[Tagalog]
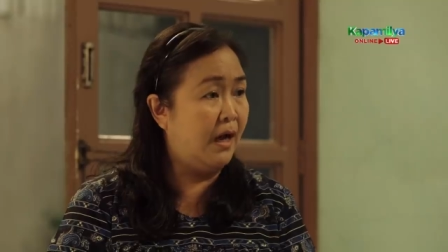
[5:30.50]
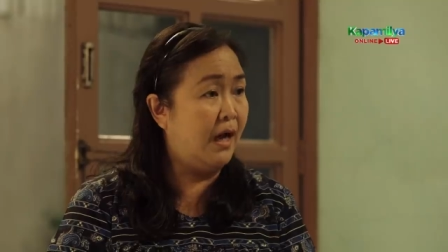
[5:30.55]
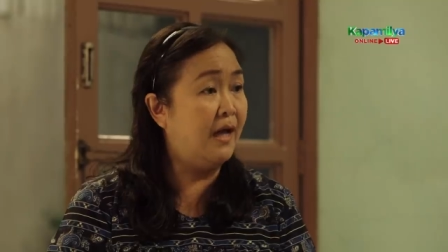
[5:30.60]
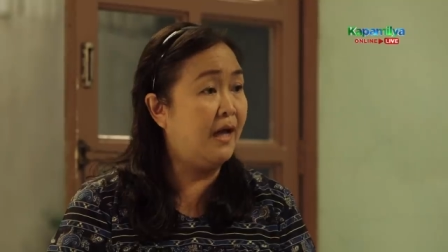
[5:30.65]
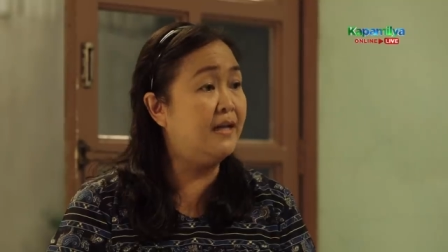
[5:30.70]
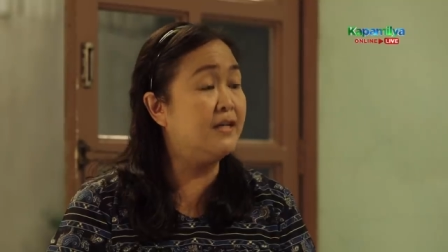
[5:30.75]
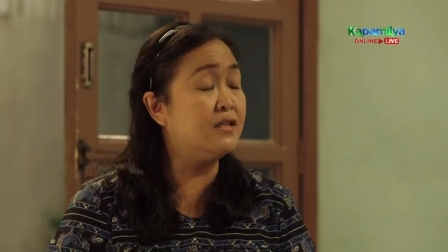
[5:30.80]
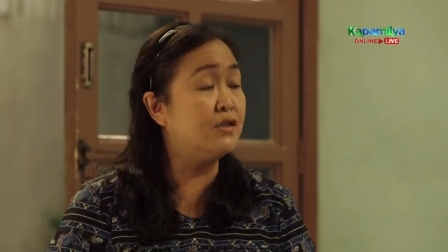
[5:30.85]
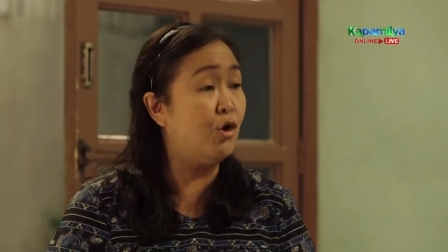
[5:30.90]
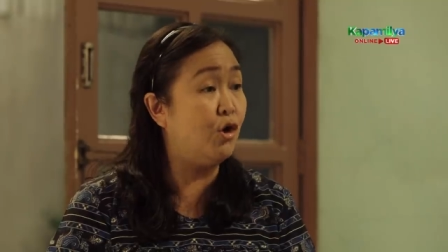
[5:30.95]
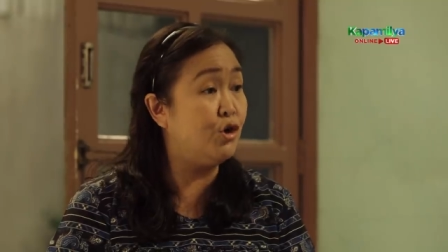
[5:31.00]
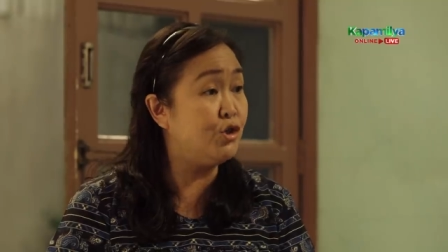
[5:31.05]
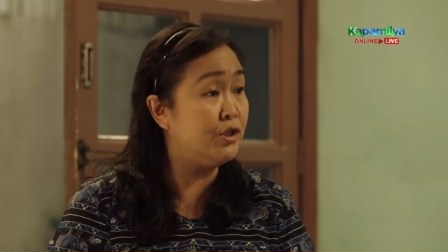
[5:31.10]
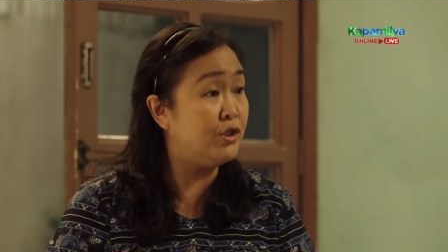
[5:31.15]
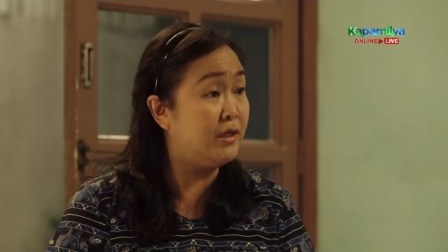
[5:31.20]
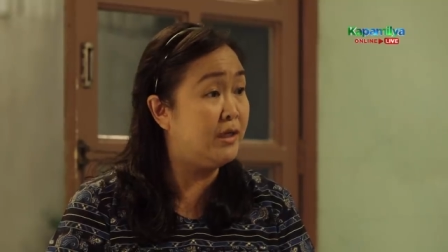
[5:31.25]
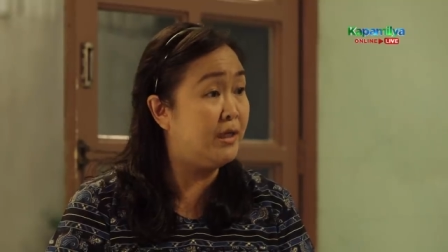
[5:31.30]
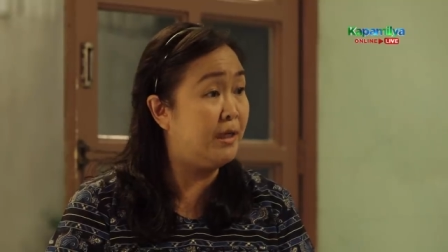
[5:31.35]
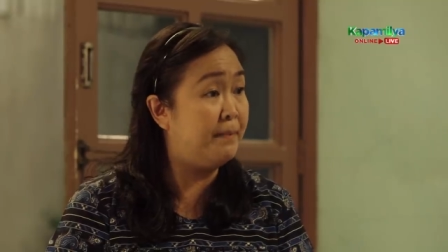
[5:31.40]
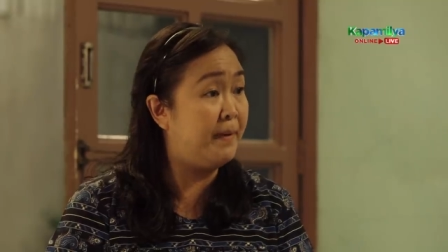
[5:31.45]
Alas 8
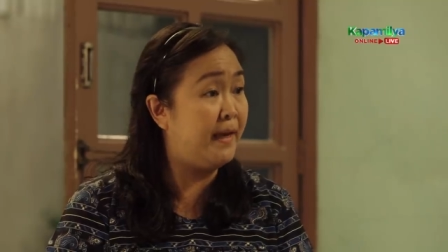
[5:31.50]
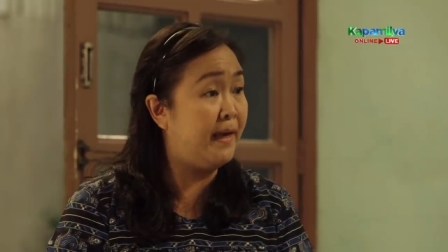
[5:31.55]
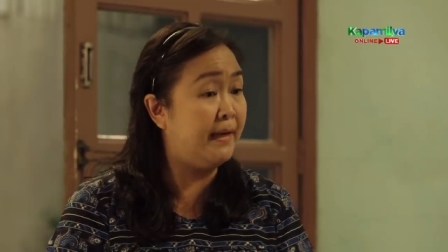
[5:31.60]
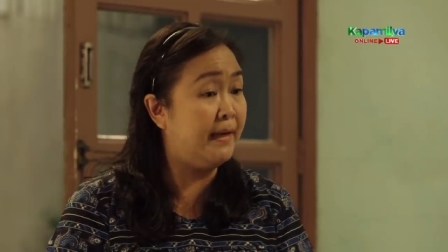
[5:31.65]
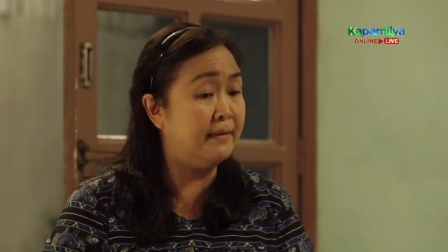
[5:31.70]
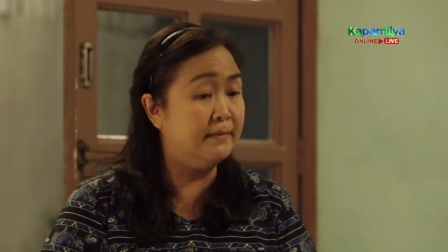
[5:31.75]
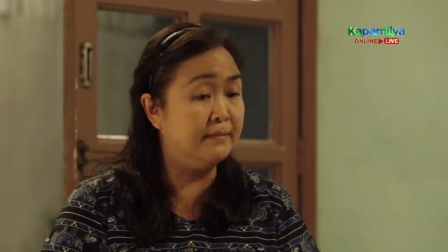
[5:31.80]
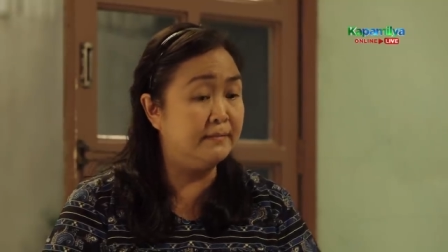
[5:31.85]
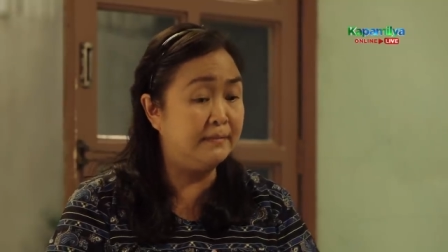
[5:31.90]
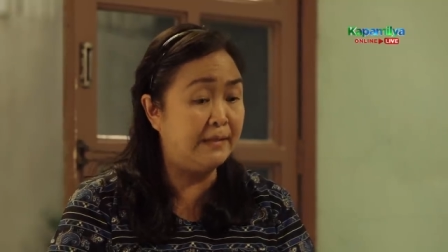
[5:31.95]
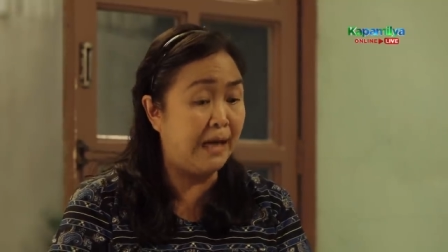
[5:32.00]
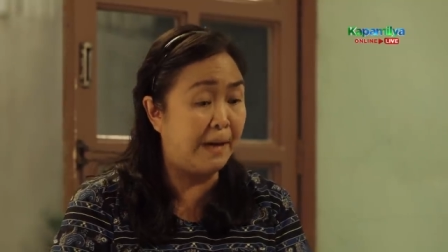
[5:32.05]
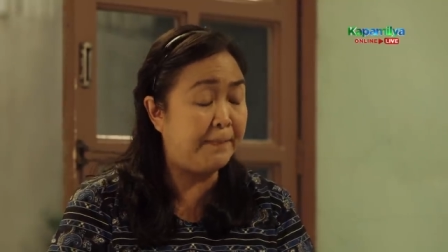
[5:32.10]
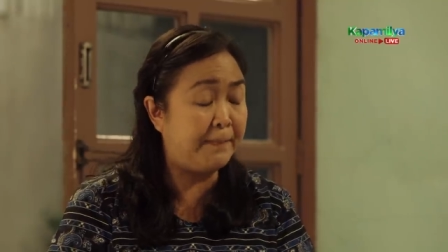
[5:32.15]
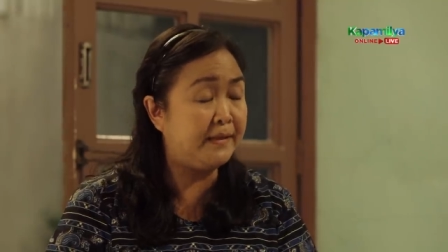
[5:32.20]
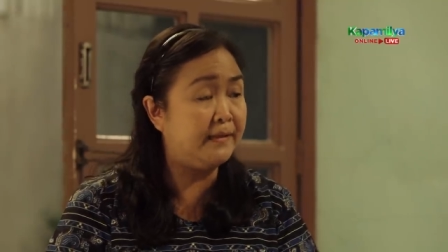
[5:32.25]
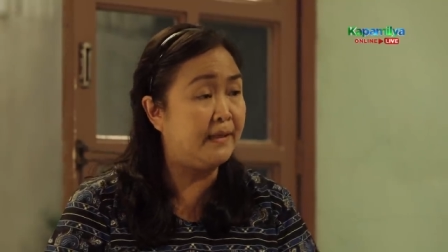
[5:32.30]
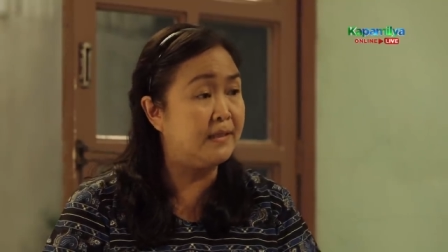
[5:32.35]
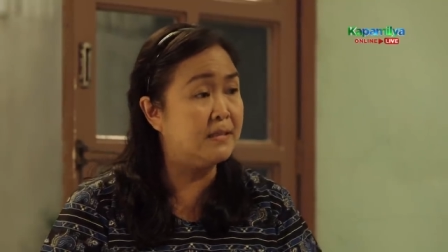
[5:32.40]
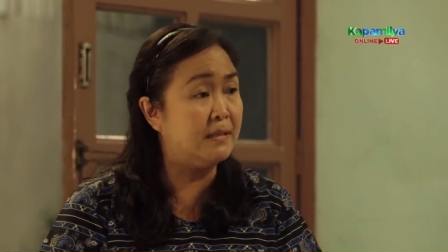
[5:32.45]
ng gabi,
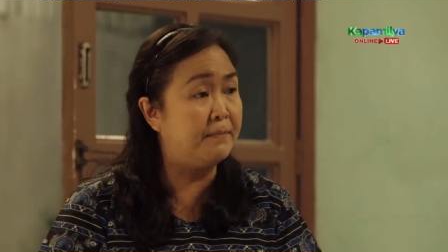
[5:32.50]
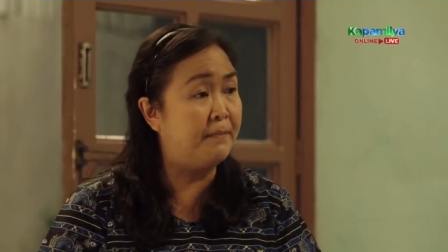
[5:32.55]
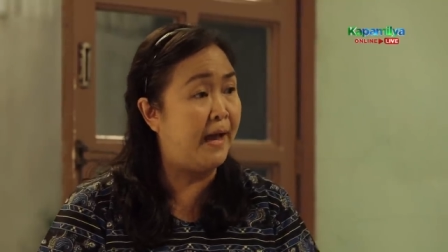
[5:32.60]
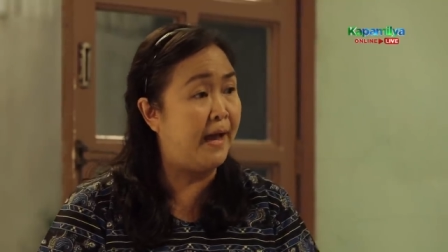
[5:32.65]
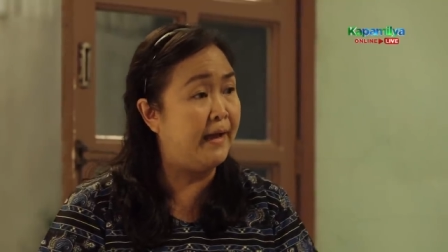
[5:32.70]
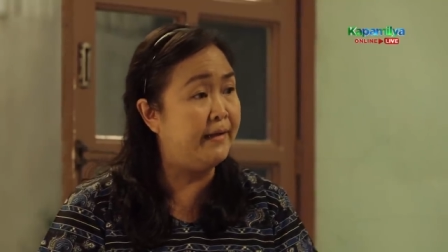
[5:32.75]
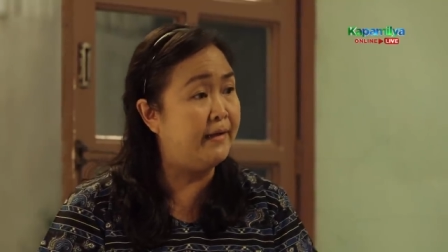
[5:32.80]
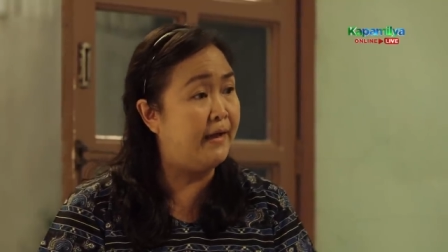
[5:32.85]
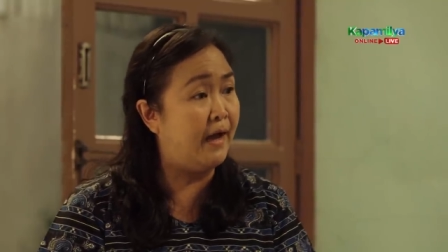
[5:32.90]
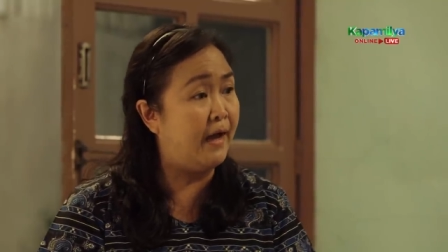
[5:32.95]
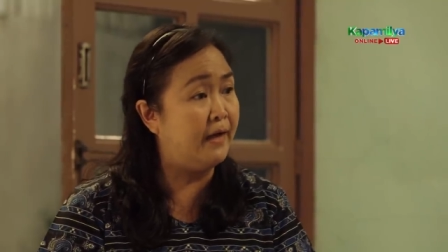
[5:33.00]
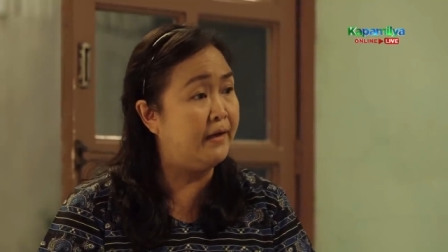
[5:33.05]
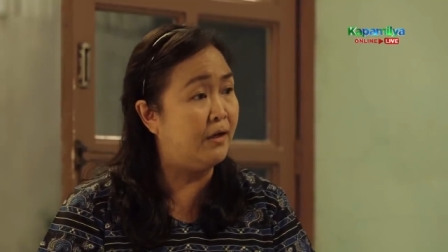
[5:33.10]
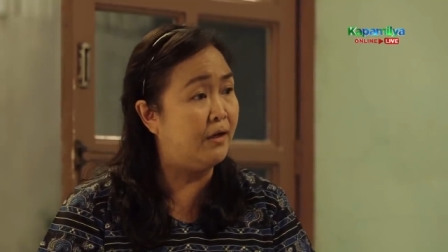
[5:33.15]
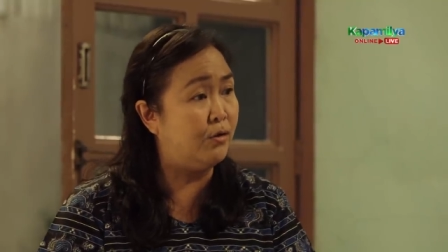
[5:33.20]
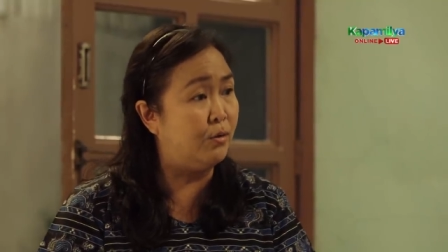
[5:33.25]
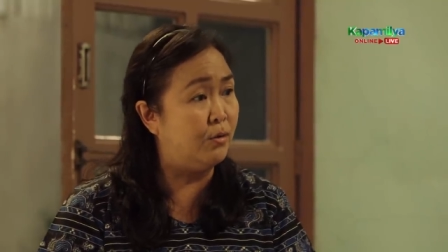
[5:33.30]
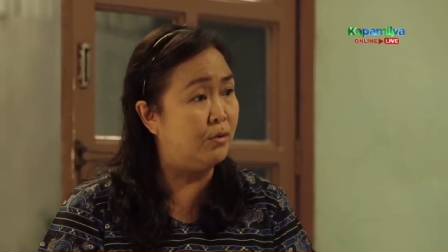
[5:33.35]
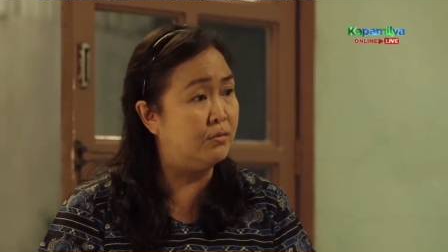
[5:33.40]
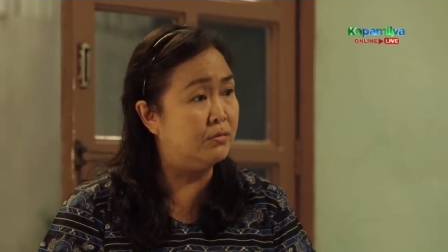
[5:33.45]
dapat nasa bahay ng anak
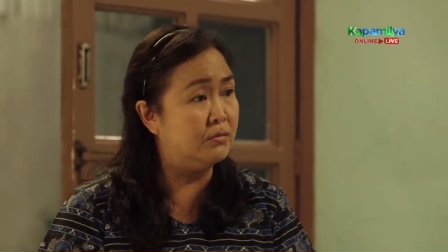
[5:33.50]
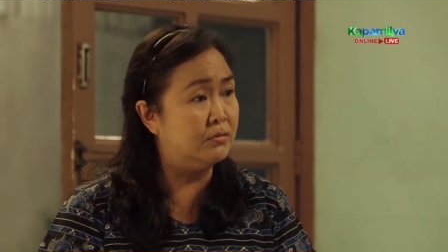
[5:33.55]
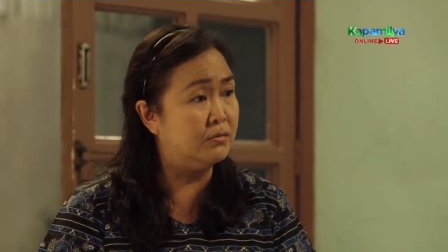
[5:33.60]
ko.